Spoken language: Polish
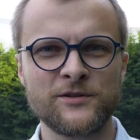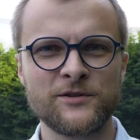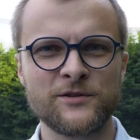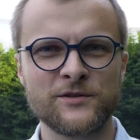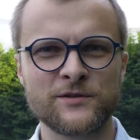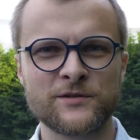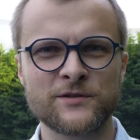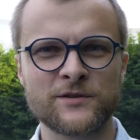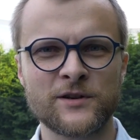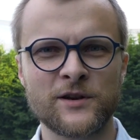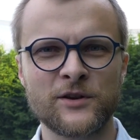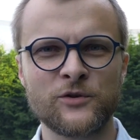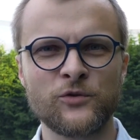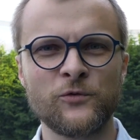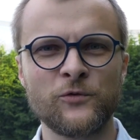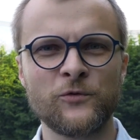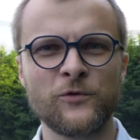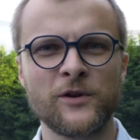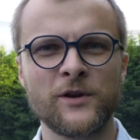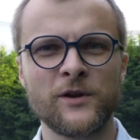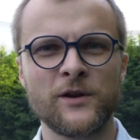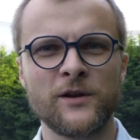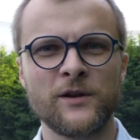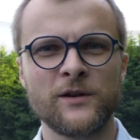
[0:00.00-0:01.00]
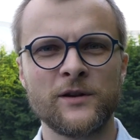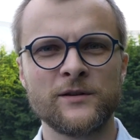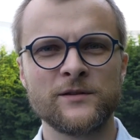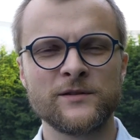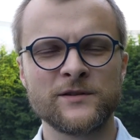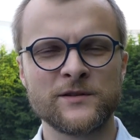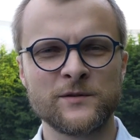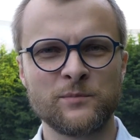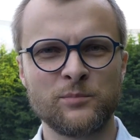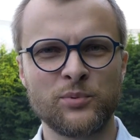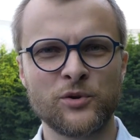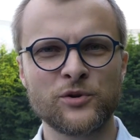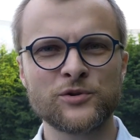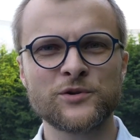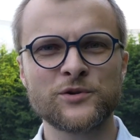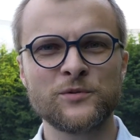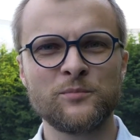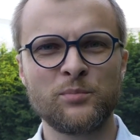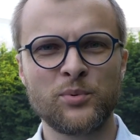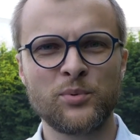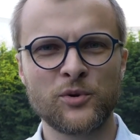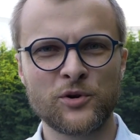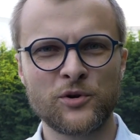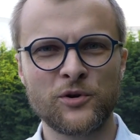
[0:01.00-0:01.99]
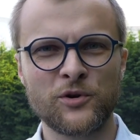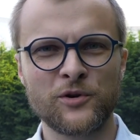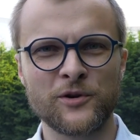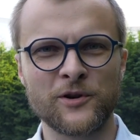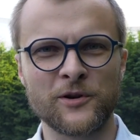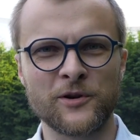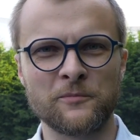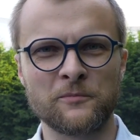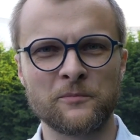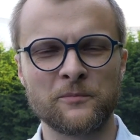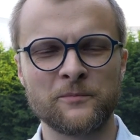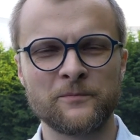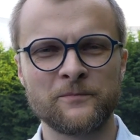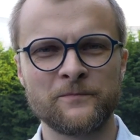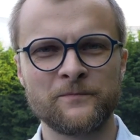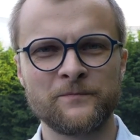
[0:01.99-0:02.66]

ciężarów z Bożym pokojem,